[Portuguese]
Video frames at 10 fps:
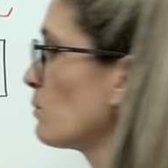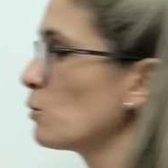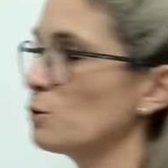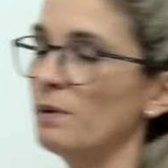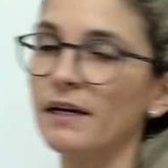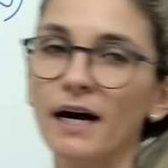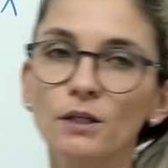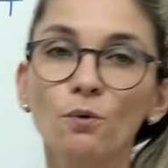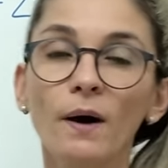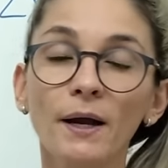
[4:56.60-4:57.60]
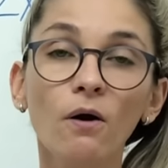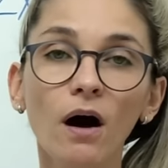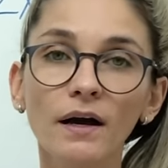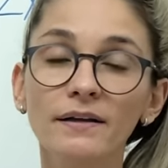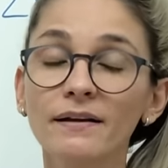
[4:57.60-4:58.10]
multiplicado com a
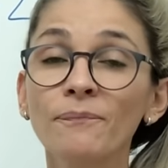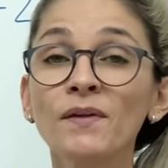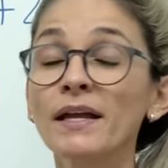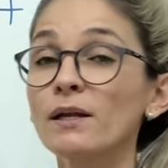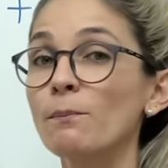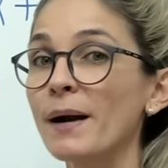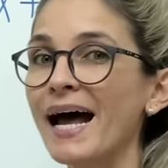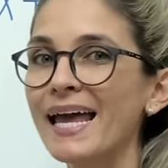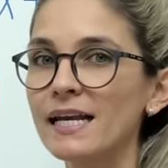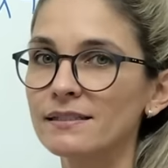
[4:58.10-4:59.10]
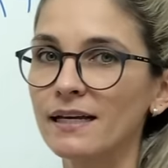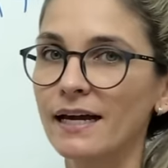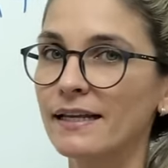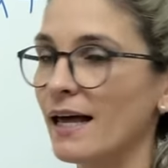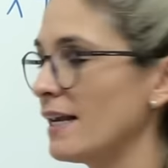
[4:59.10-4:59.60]
incógnita? Então, para ele sair
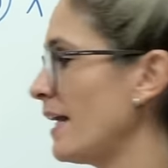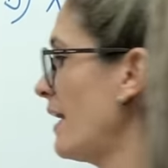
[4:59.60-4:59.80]
dali,